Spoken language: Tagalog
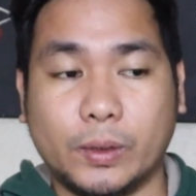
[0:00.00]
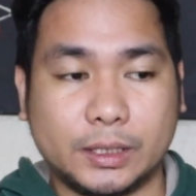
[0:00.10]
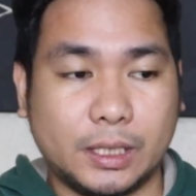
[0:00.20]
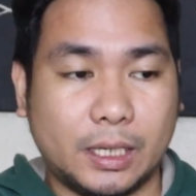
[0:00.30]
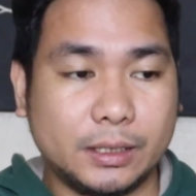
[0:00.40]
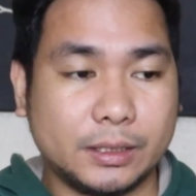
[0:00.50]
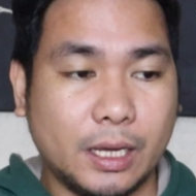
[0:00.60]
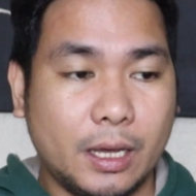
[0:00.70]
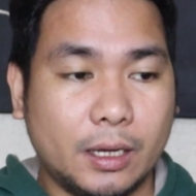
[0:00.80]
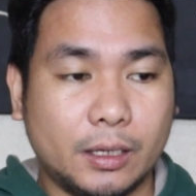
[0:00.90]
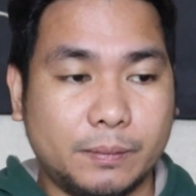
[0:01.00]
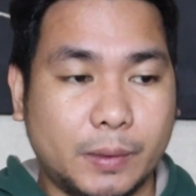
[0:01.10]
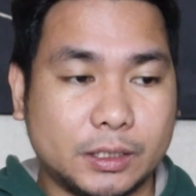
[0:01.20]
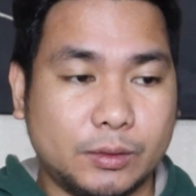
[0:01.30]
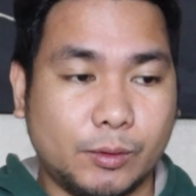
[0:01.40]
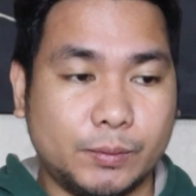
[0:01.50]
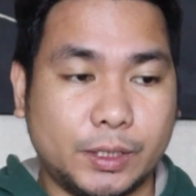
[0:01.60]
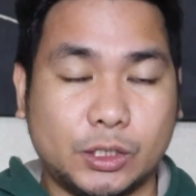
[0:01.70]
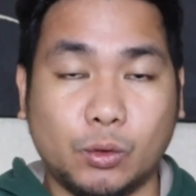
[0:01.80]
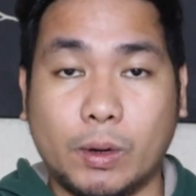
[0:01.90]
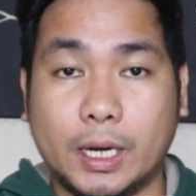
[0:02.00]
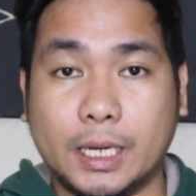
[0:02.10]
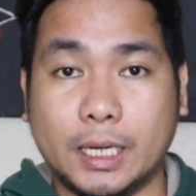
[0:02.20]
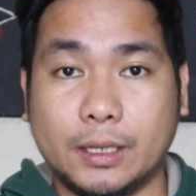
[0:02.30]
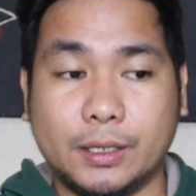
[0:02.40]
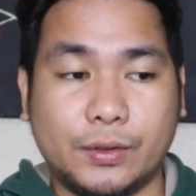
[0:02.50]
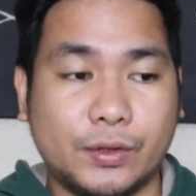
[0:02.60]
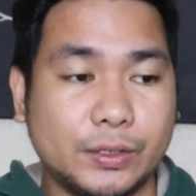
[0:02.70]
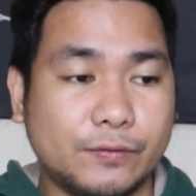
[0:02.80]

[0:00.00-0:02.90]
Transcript: US dollars and maximum niya is 135